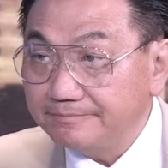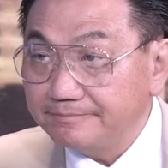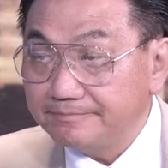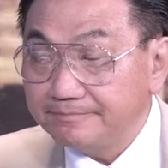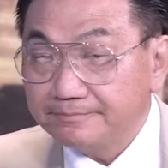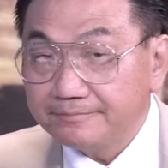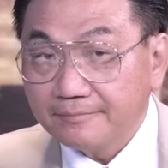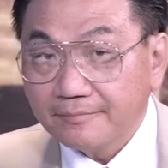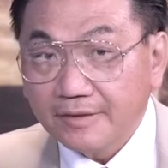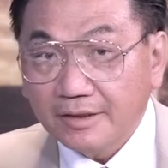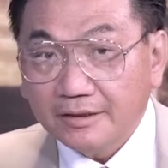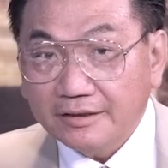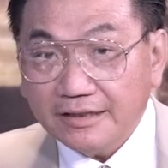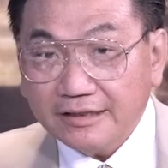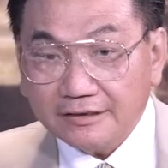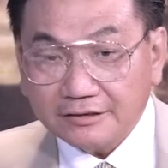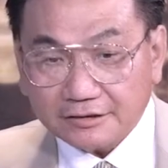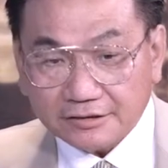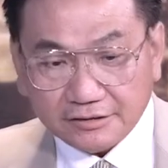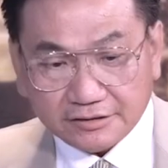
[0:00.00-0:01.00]
嗯，那
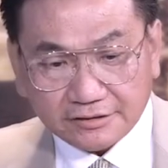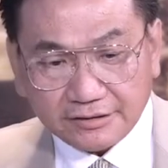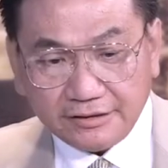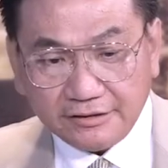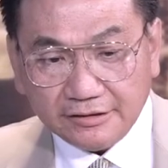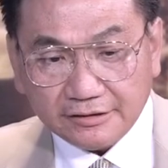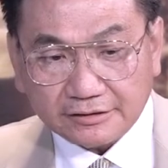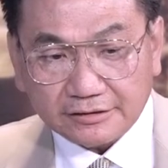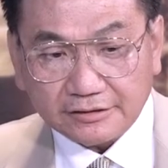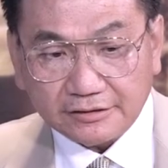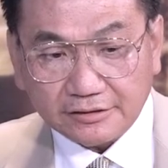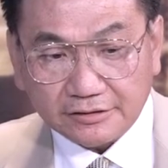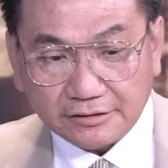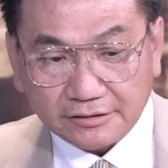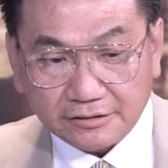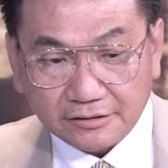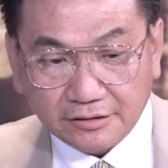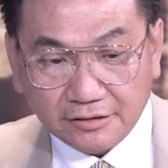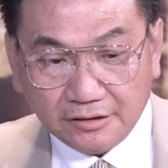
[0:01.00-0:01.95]
个是真的是